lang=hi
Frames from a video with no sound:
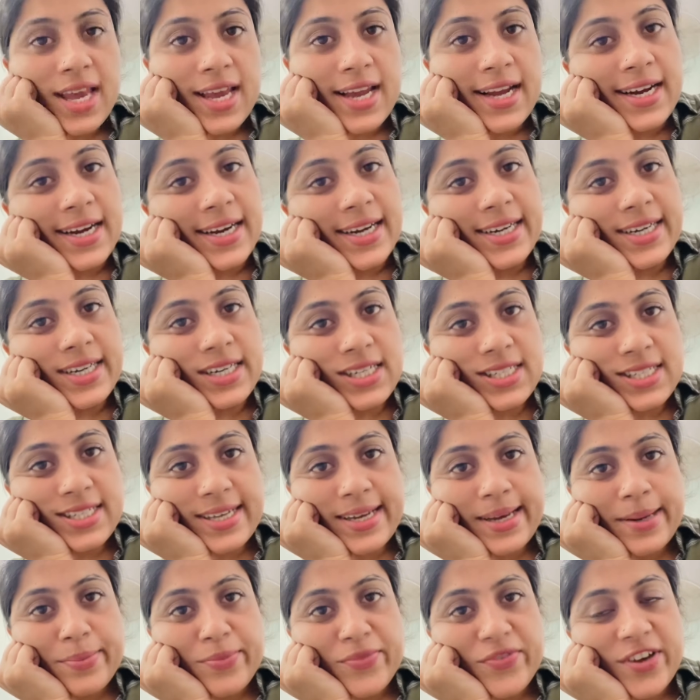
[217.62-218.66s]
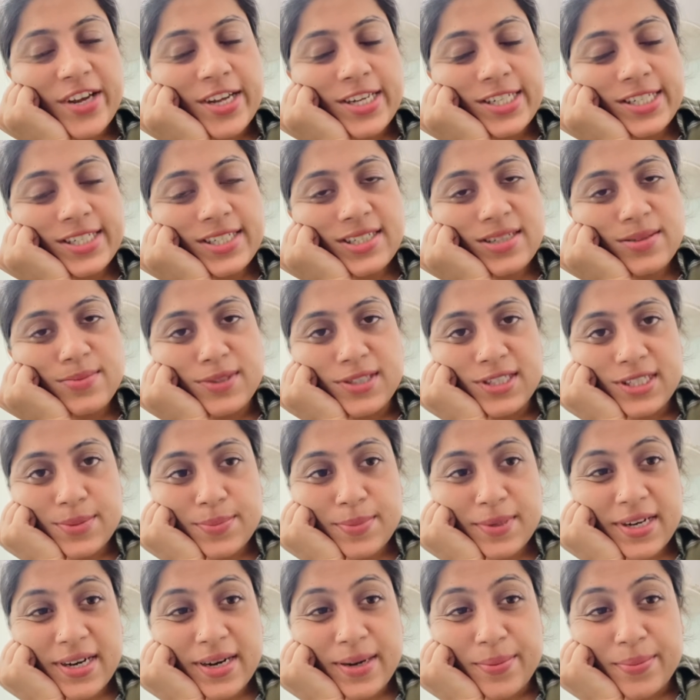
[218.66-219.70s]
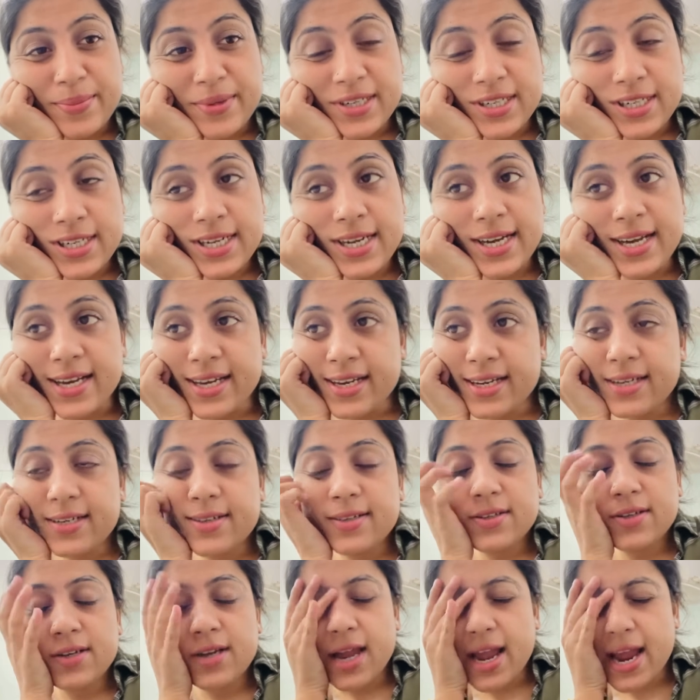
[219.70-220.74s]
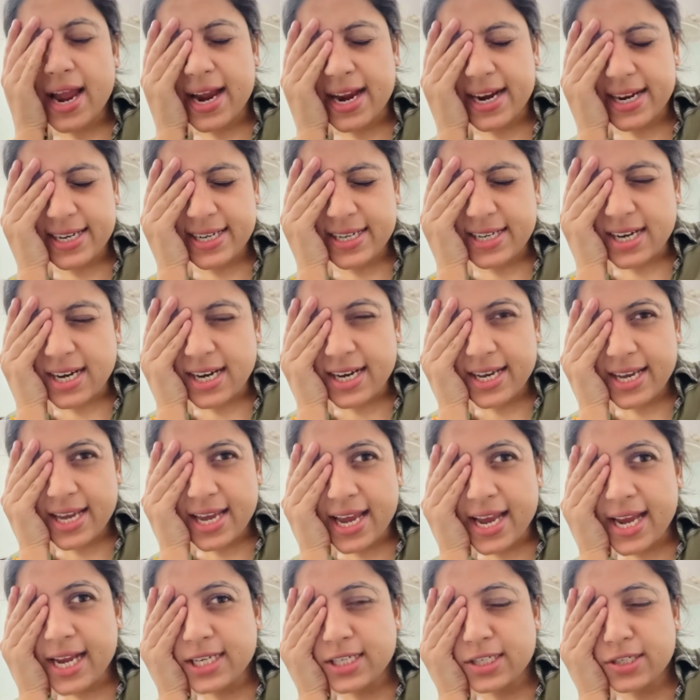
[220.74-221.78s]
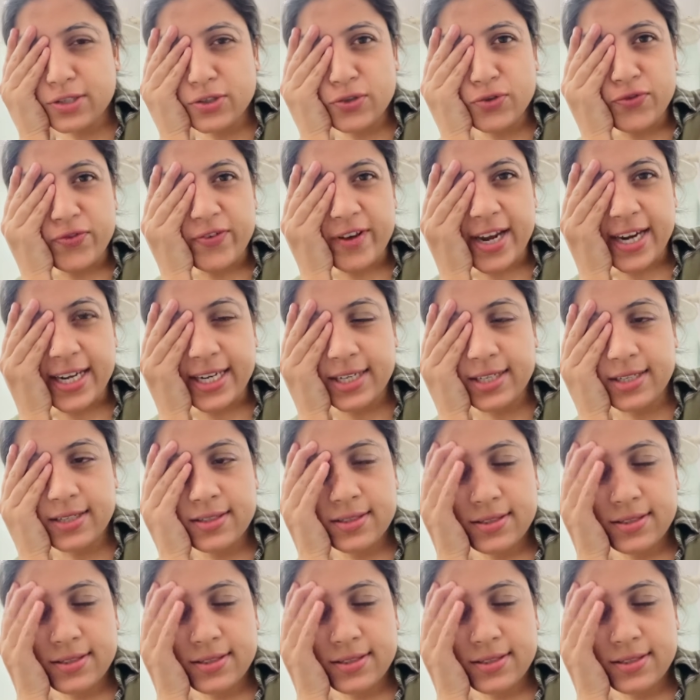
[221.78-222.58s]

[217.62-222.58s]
एक घंटे से आप वेटिंग अभी तक मेरा नंबर दिया है एंड आई वेट टू वेट